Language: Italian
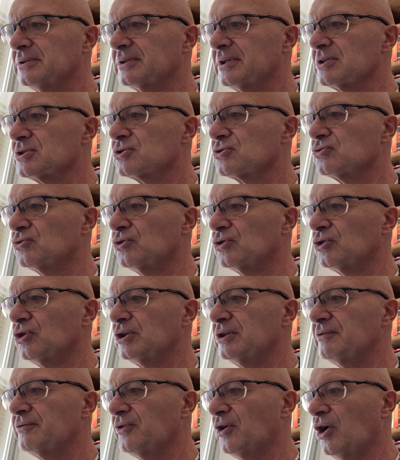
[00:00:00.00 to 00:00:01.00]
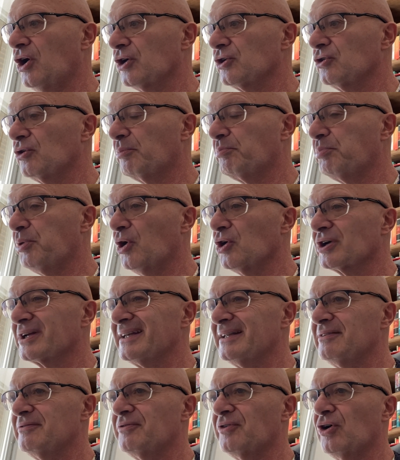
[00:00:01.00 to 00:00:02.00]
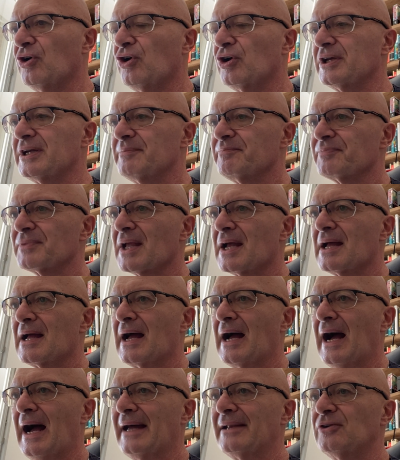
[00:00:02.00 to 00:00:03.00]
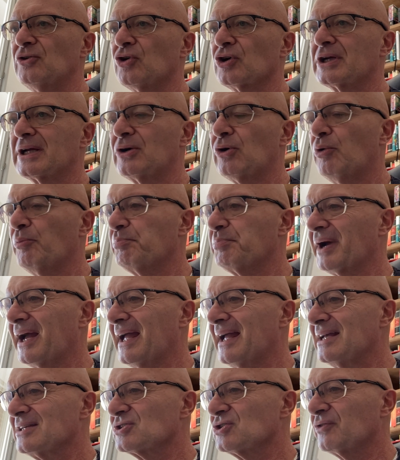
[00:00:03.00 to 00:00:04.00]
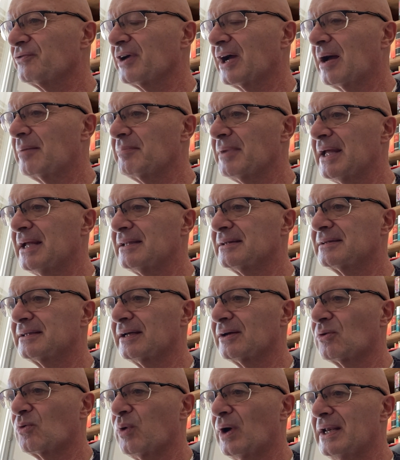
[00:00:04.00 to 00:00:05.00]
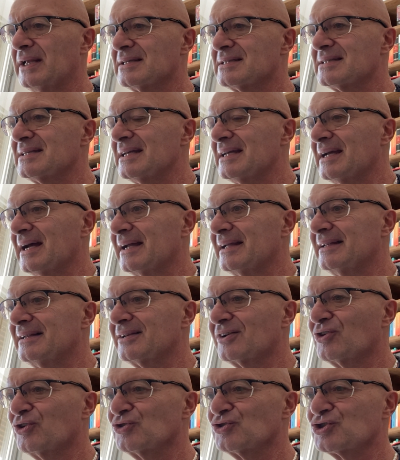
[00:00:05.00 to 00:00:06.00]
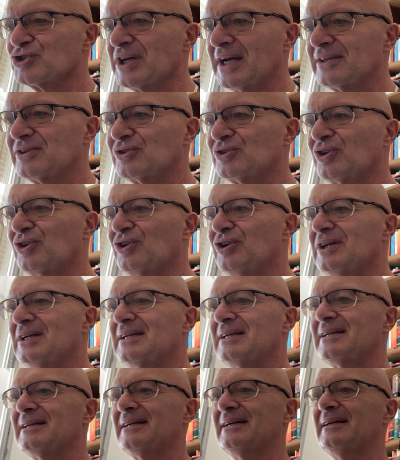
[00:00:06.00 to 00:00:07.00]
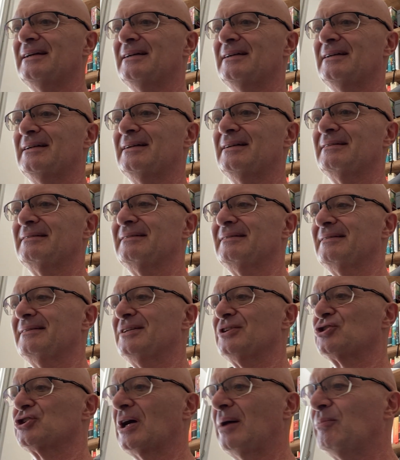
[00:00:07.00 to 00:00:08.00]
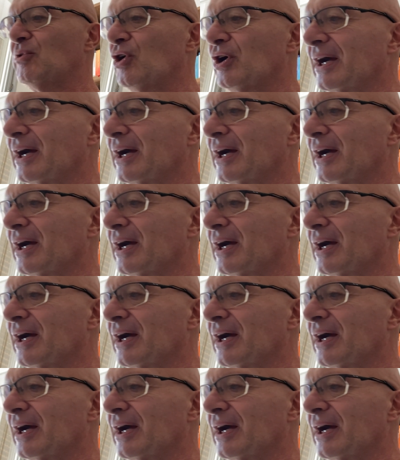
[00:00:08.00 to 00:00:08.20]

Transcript: nessuno di voi o pochi di voi hanno compreso veramente quale sia il concetto eh, diciamo,